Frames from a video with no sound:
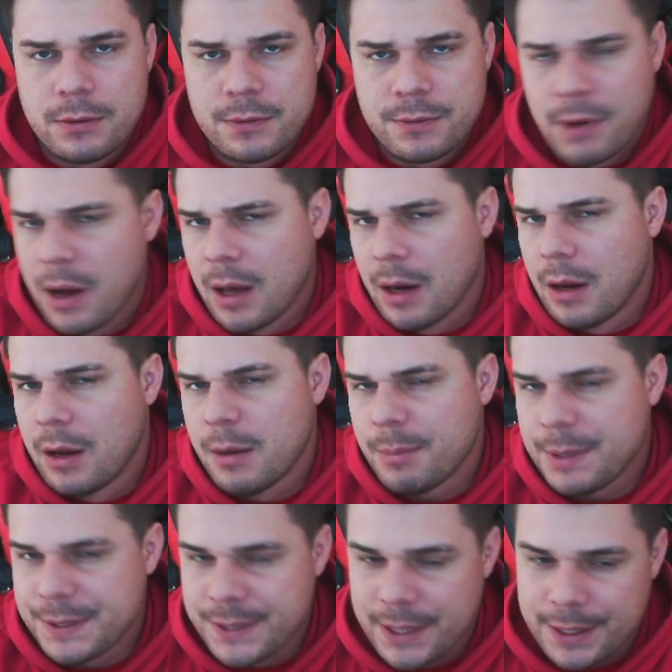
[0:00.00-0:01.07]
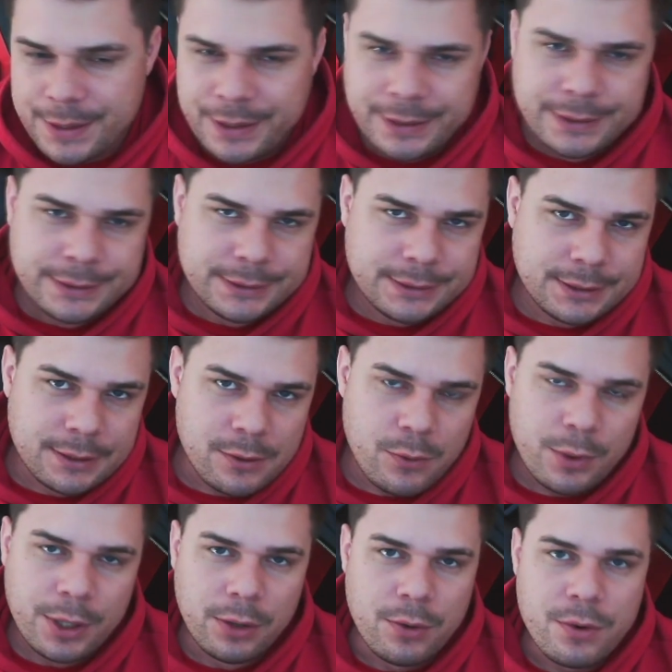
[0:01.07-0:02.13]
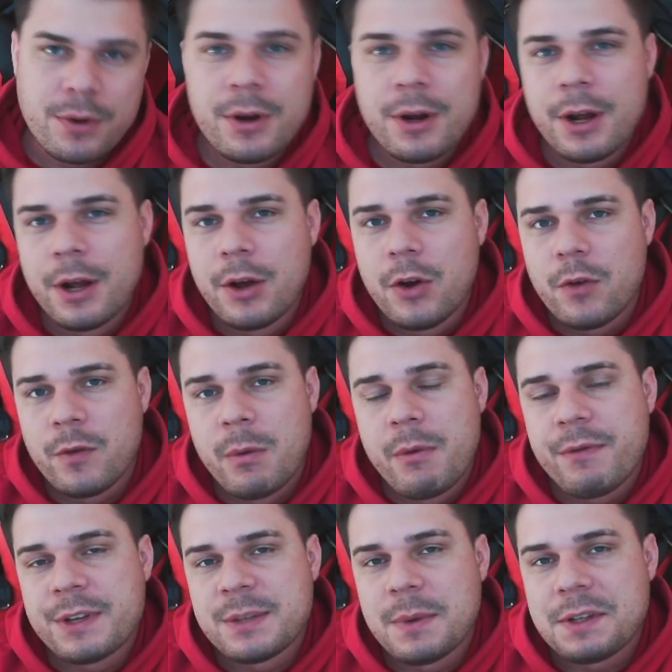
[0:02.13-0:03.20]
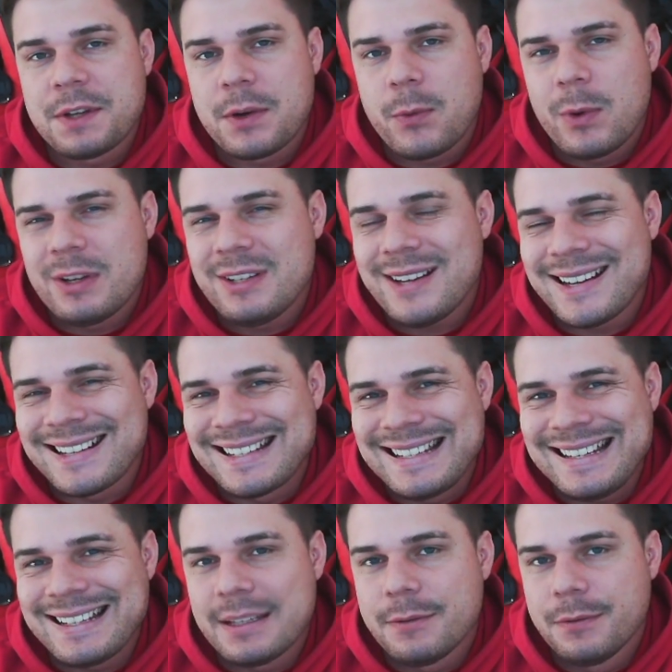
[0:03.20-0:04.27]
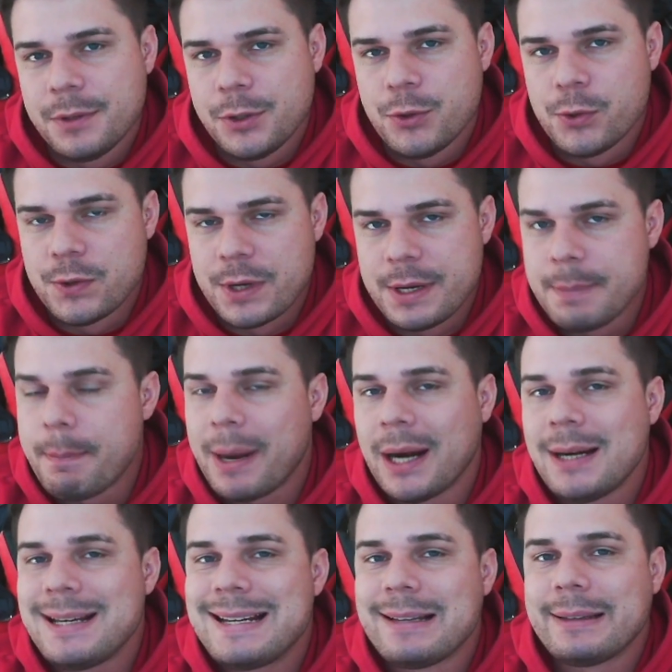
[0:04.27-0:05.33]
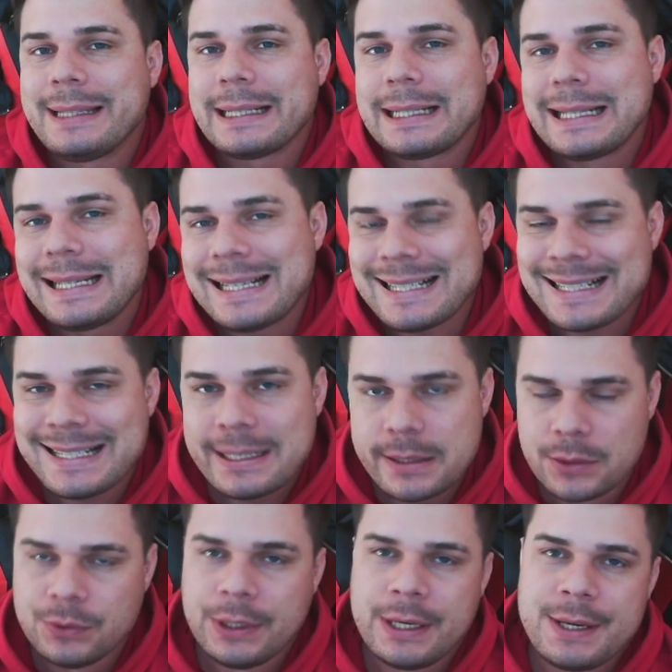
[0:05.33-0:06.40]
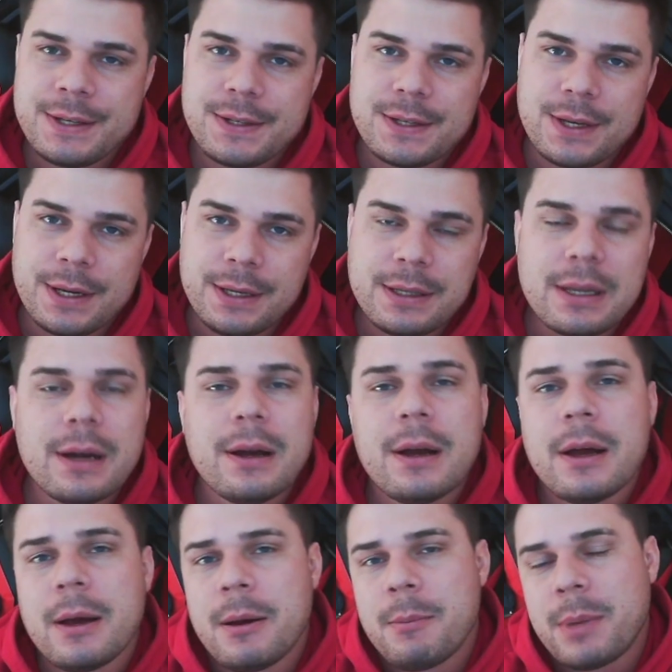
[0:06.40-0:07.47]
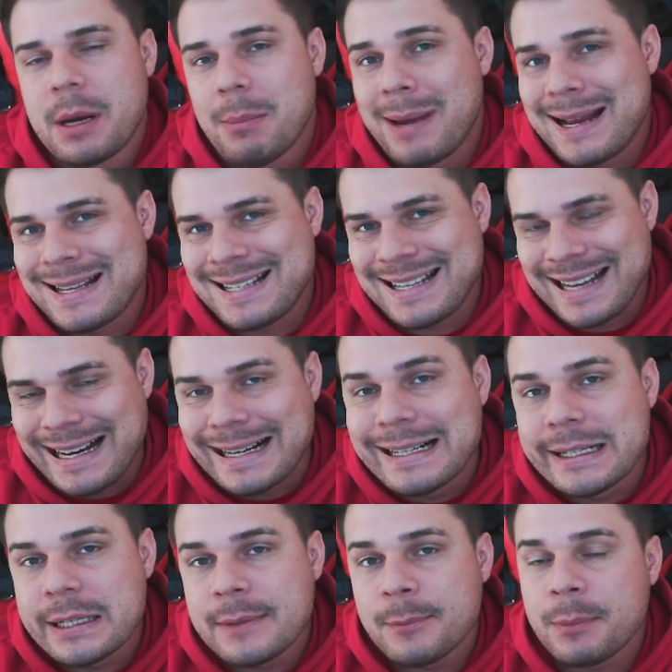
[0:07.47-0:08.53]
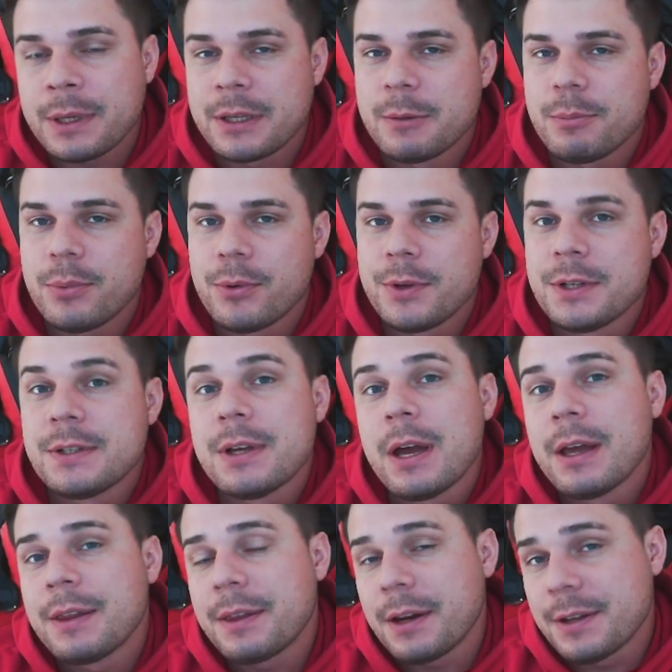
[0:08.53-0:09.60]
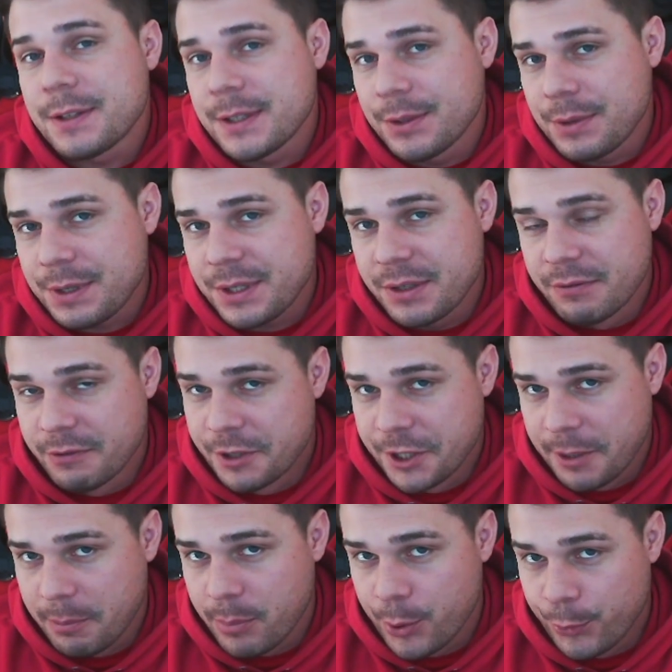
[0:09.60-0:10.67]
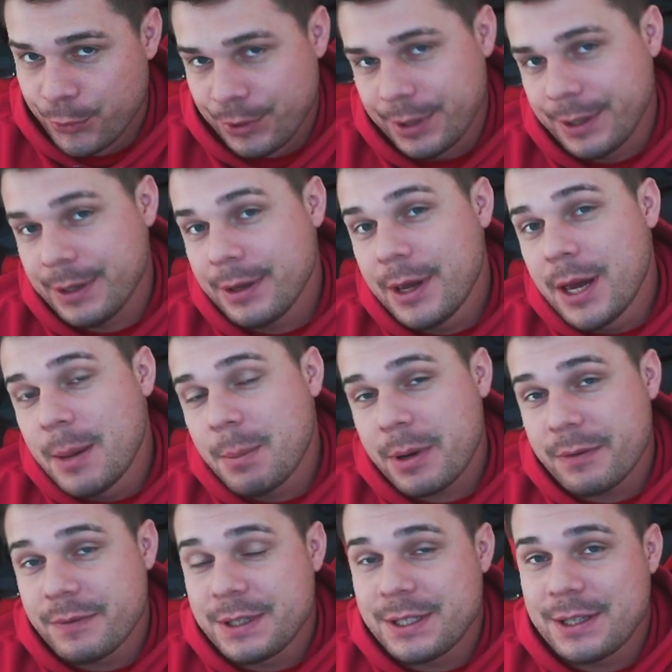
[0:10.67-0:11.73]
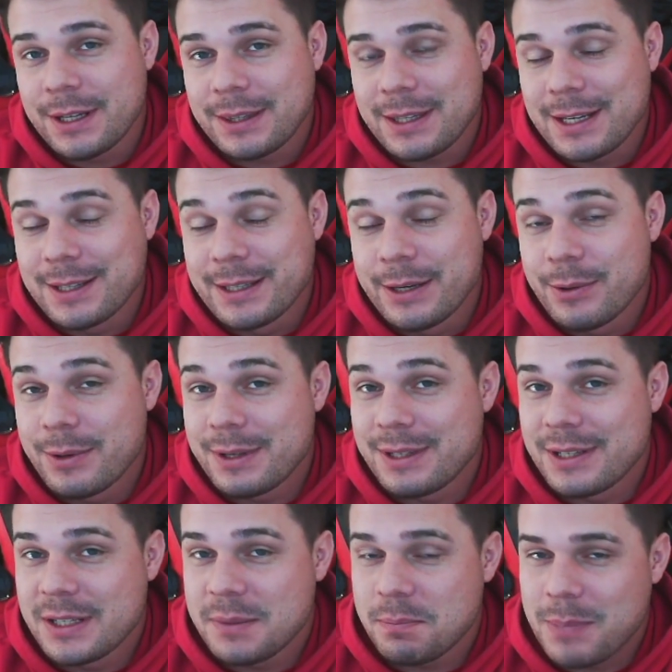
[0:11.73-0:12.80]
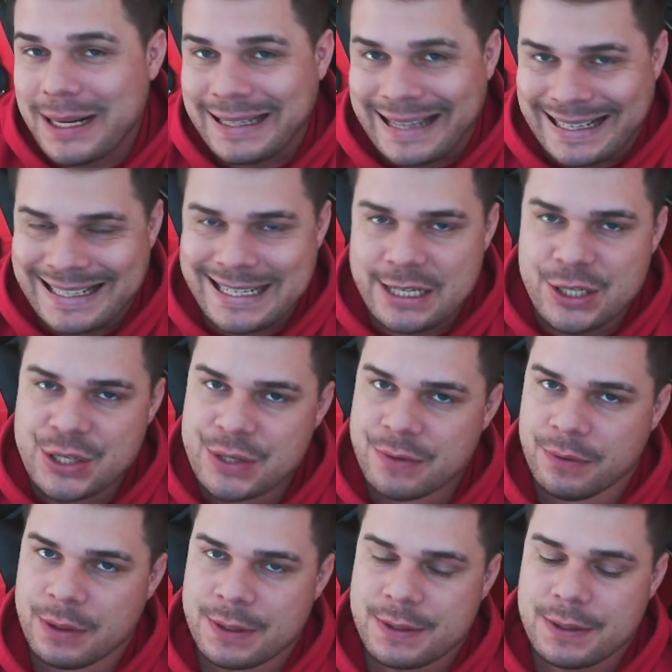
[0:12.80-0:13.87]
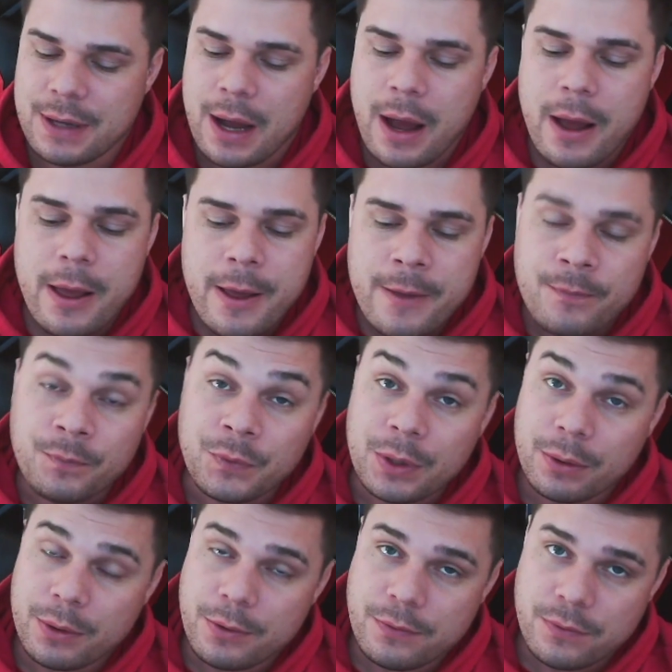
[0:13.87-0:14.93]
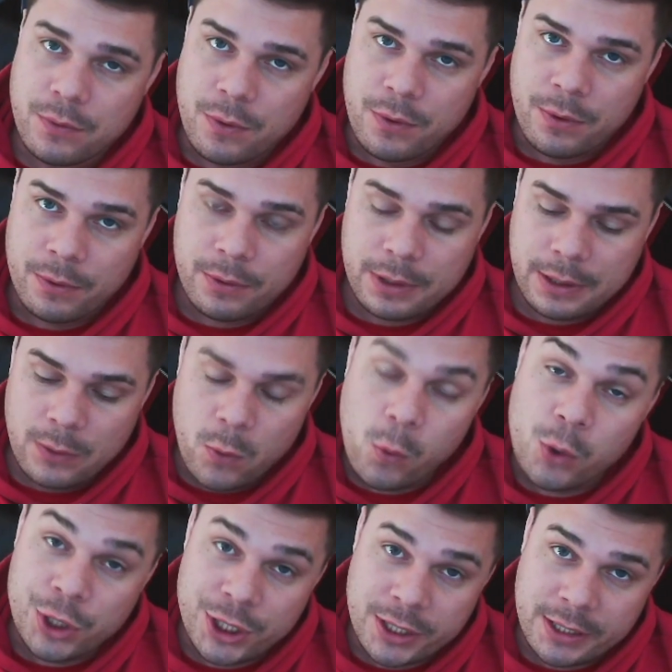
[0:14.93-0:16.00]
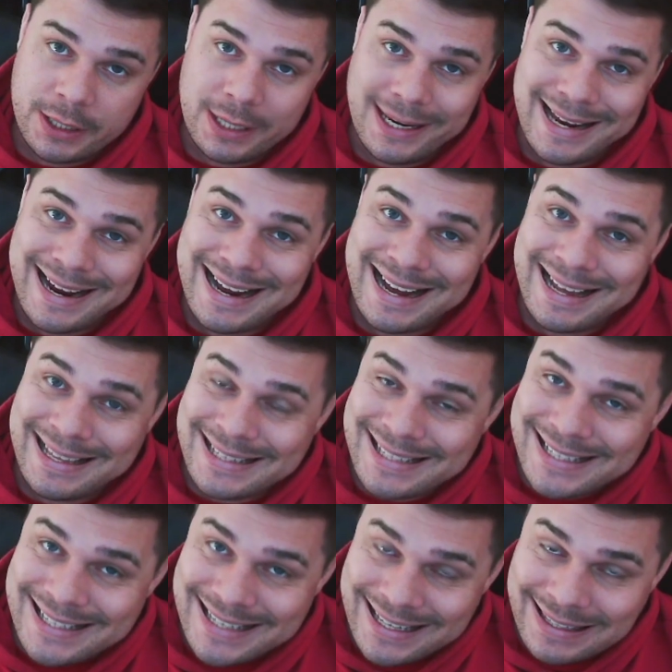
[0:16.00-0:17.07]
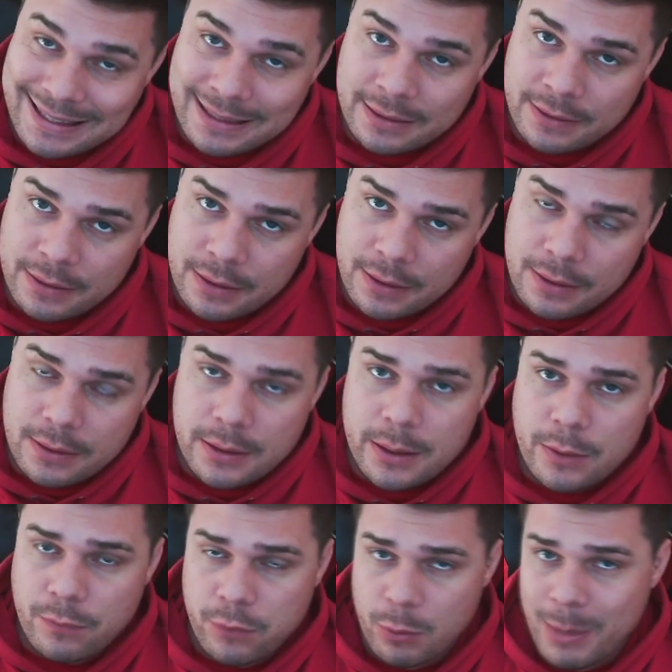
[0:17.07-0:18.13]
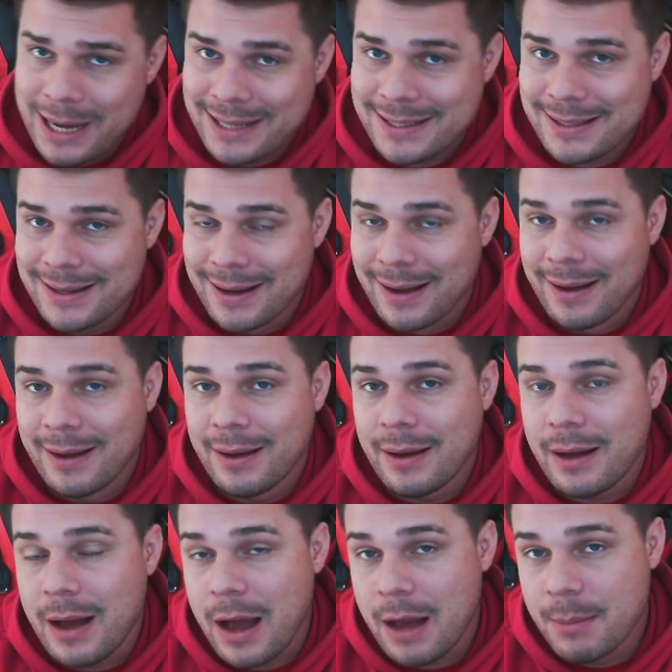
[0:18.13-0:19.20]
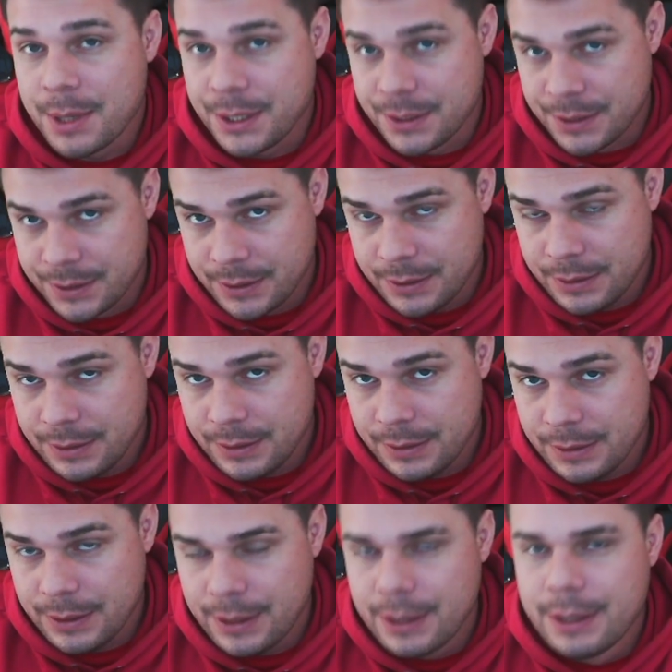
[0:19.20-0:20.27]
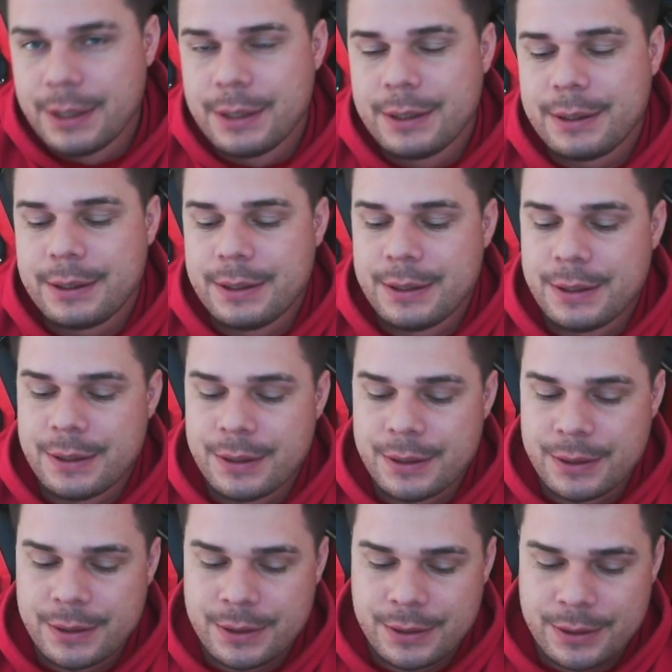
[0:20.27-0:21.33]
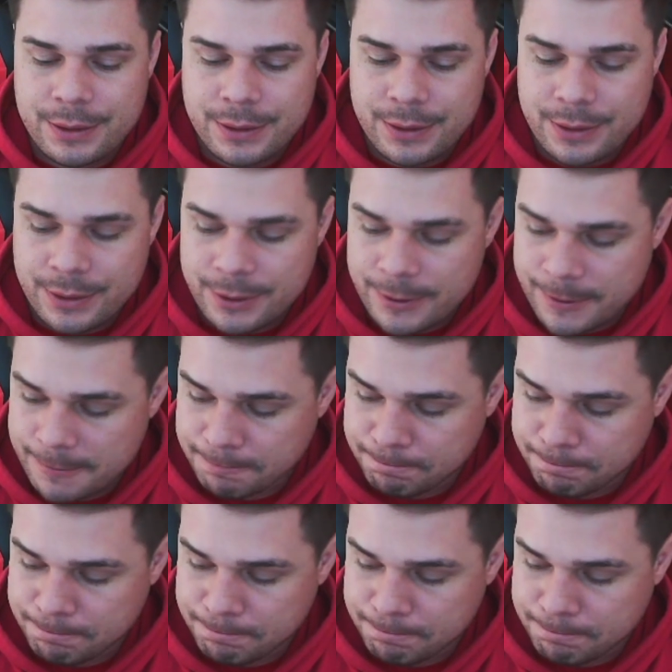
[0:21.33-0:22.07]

Fala rapaziada, tranquilo? Vamos fazer uma sequenciazinha de vídeos aí partindo da criação da receita para abraçagem, para depois trazendo a cerveja pronta aí para ver se atendeu às expectativas, tá? Então eu vou hoje criar a receita que eu vou abraçar amanhã e